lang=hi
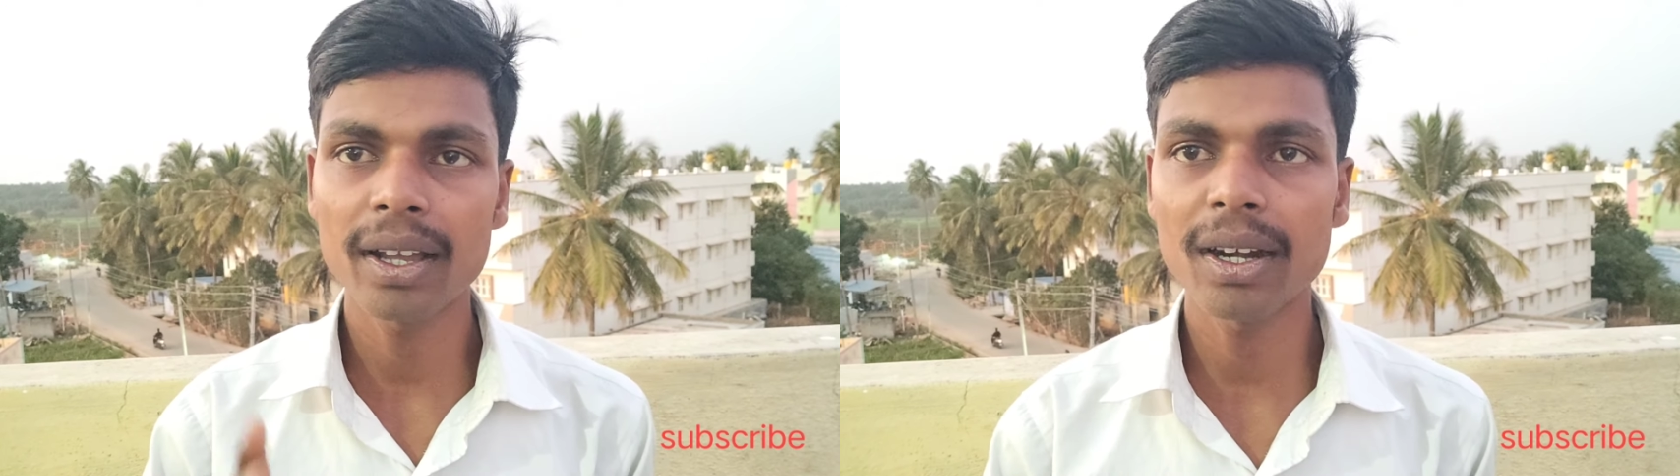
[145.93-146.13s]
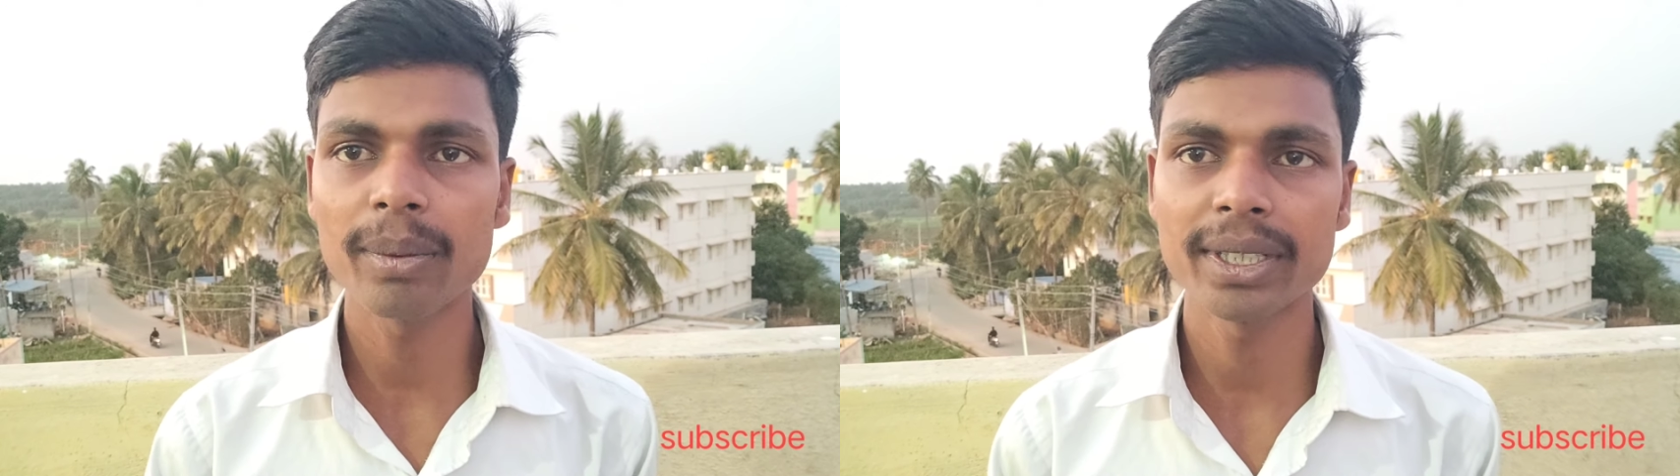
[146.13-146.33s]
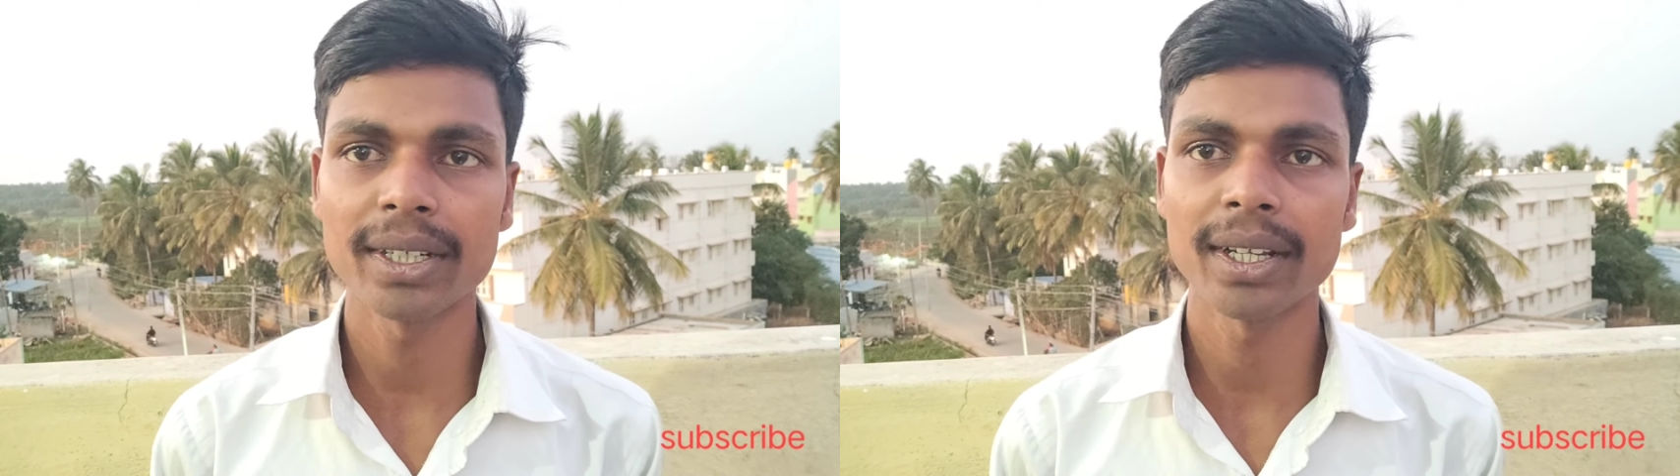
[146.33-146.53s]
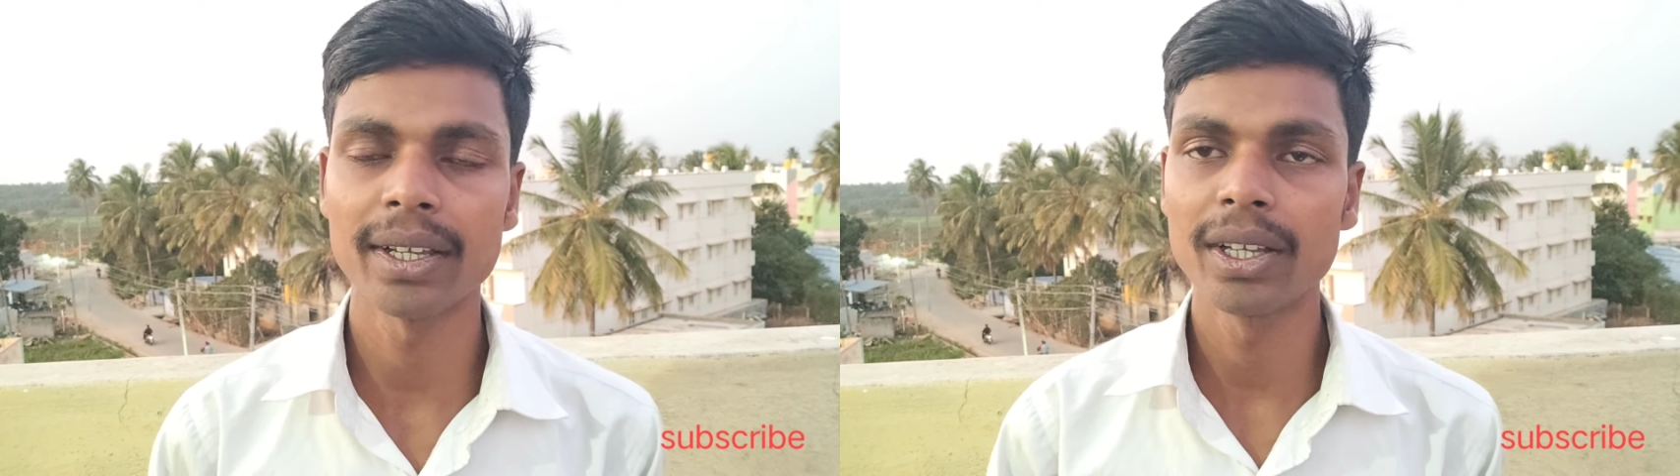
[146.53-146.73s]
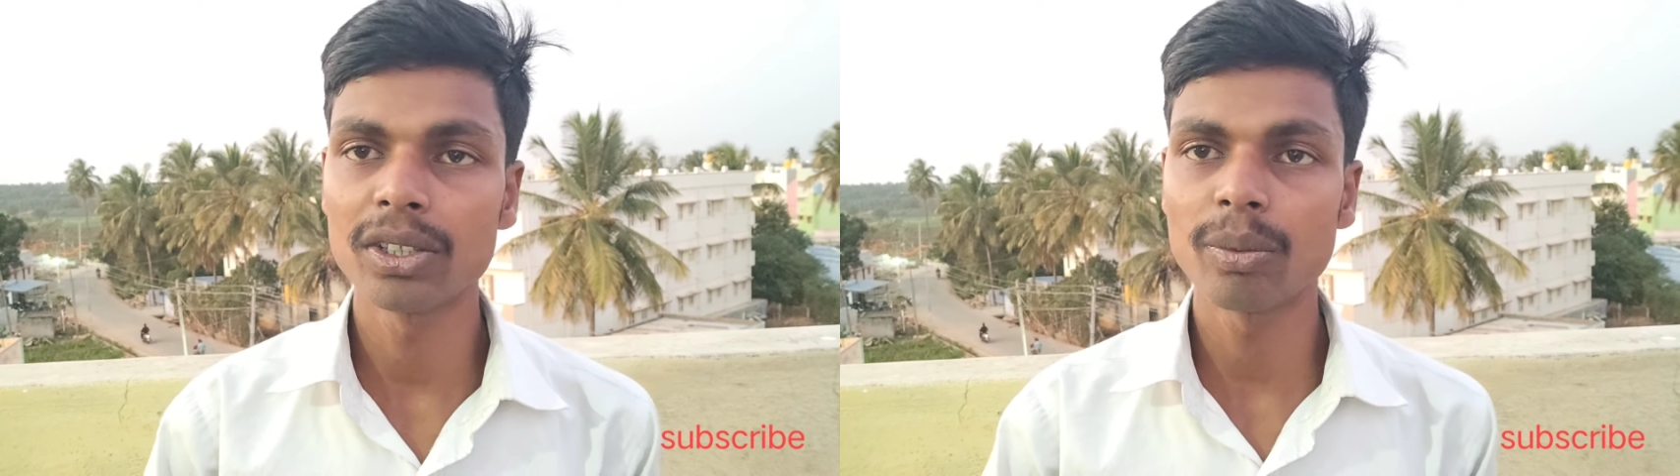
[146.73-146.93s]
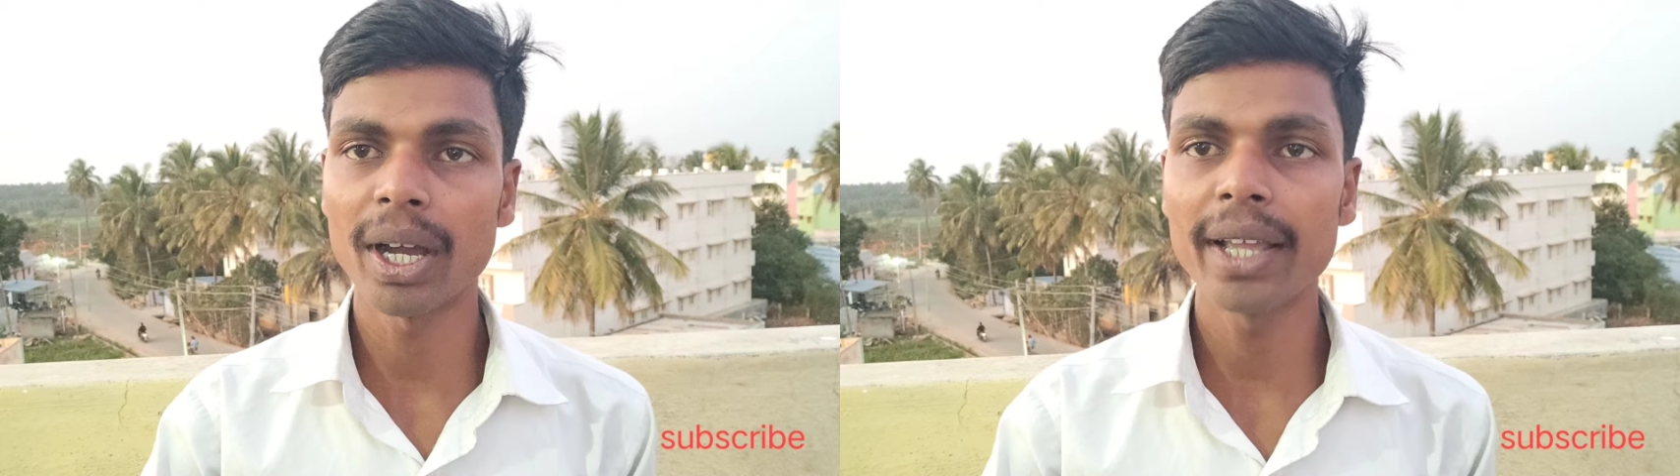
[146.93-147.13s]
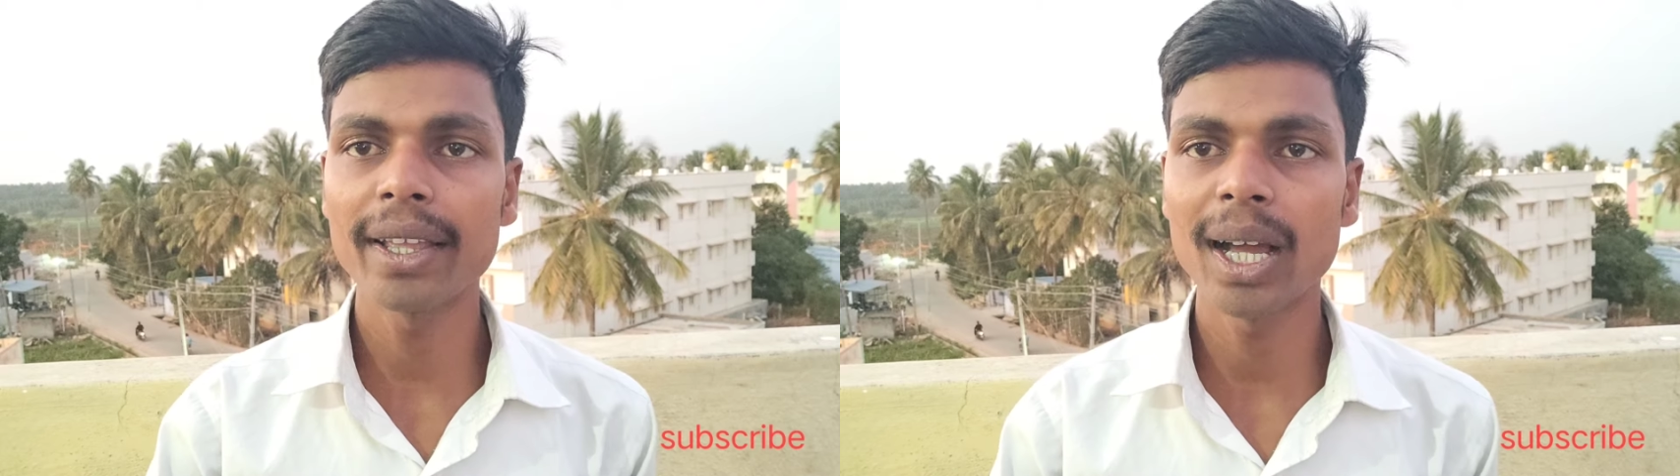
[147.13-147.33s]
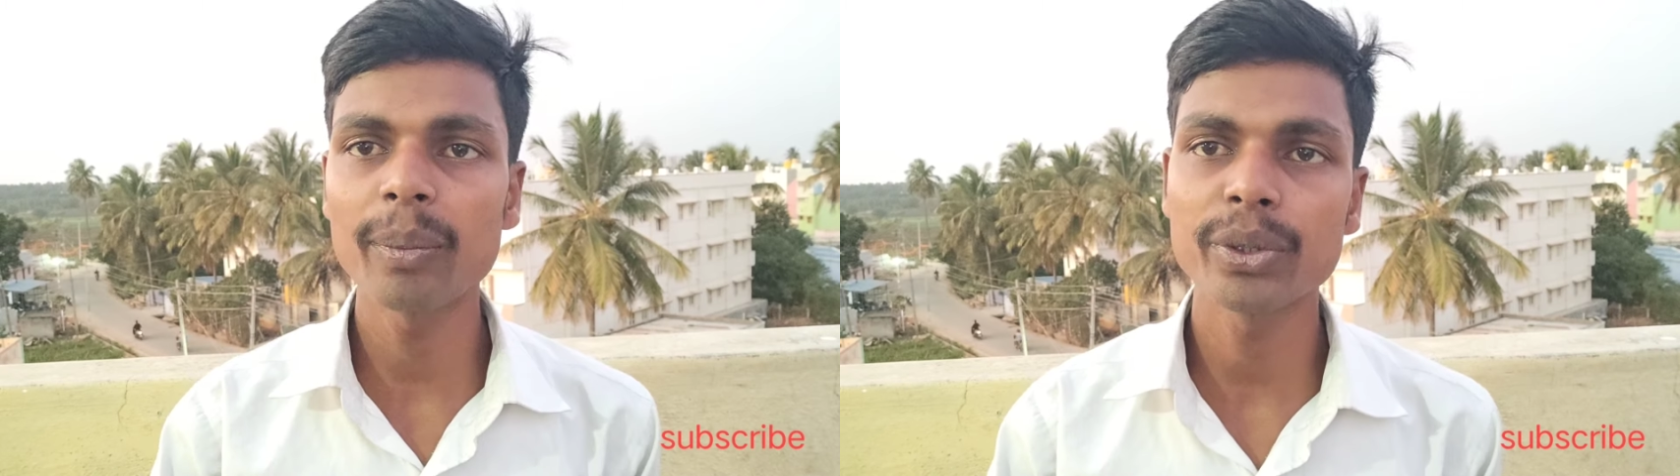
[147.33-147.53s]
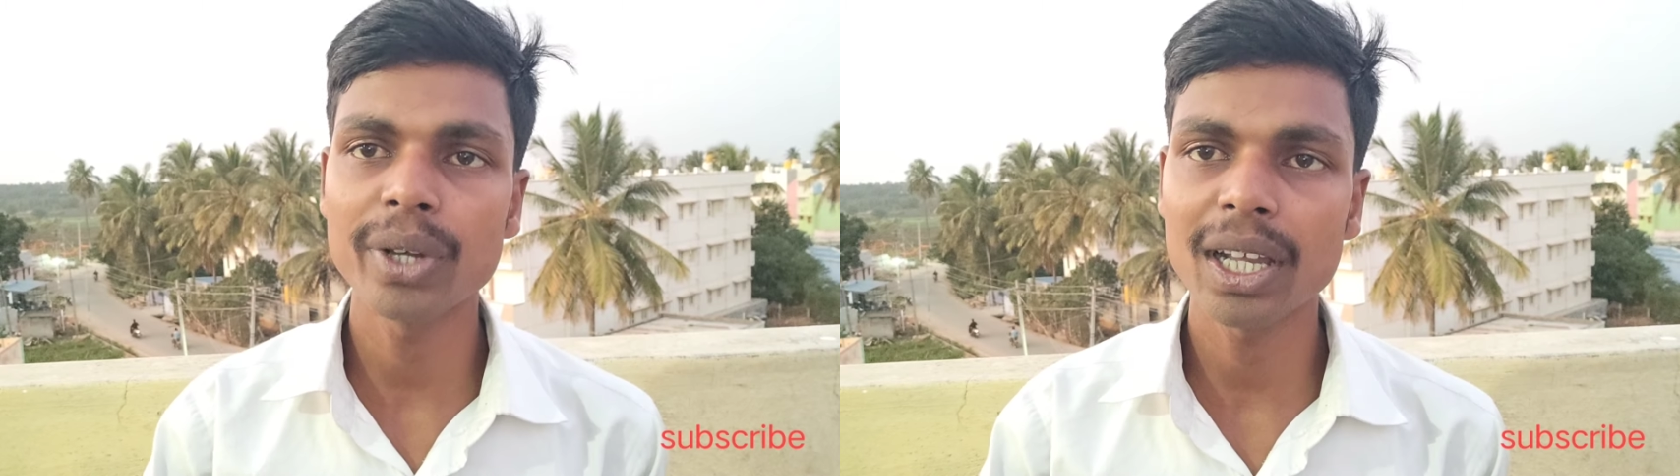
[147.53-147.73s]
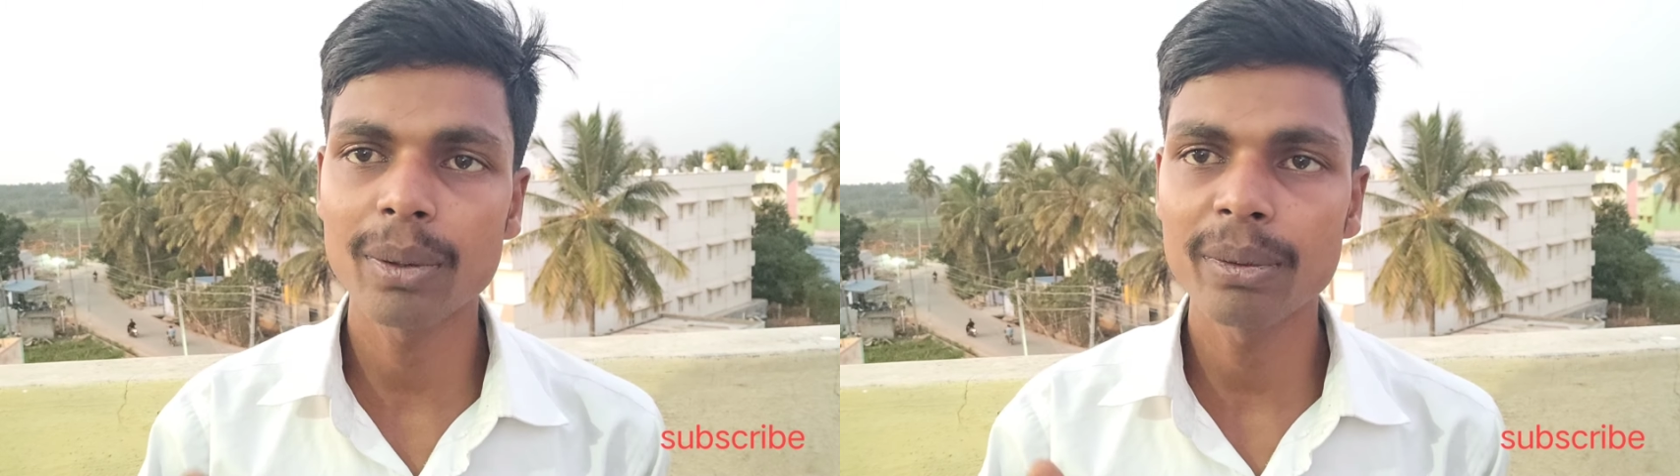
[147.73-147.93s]
कलर विजन है तो भाई यहाँ पे
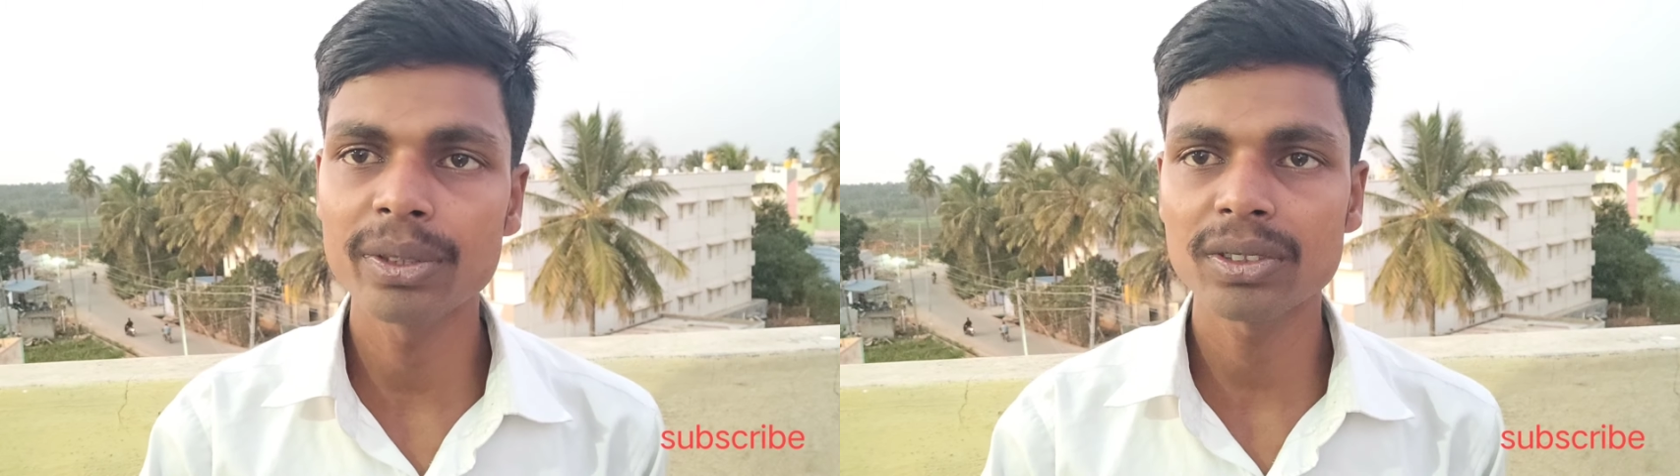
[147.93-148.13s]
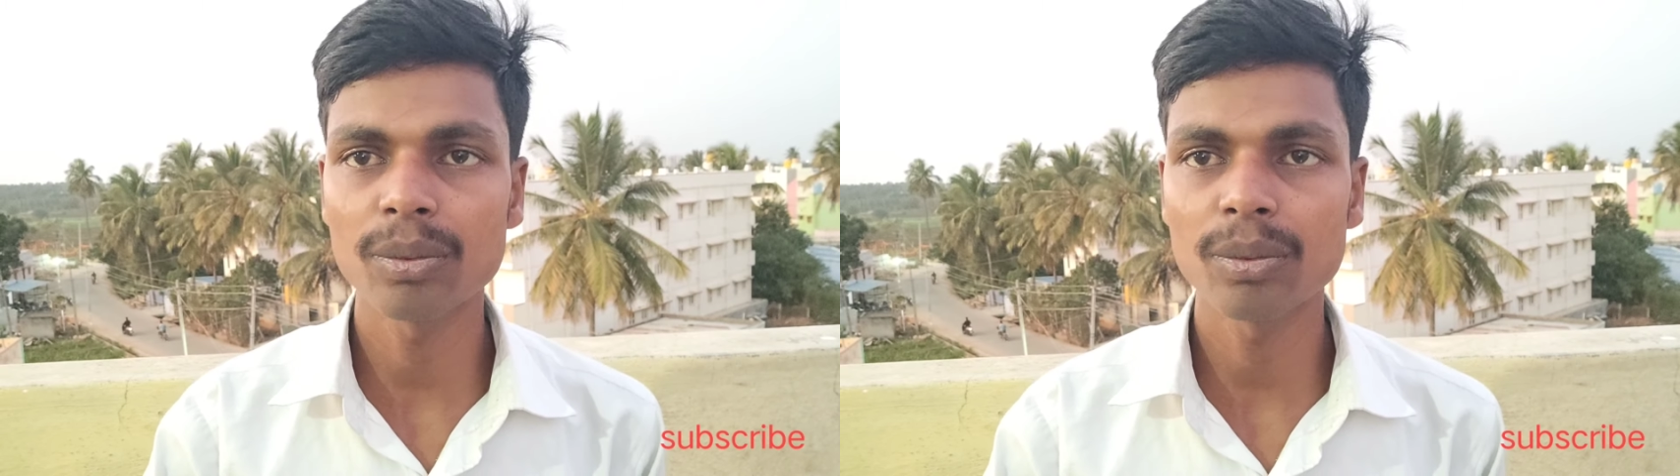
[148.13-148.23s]
जो है लगभग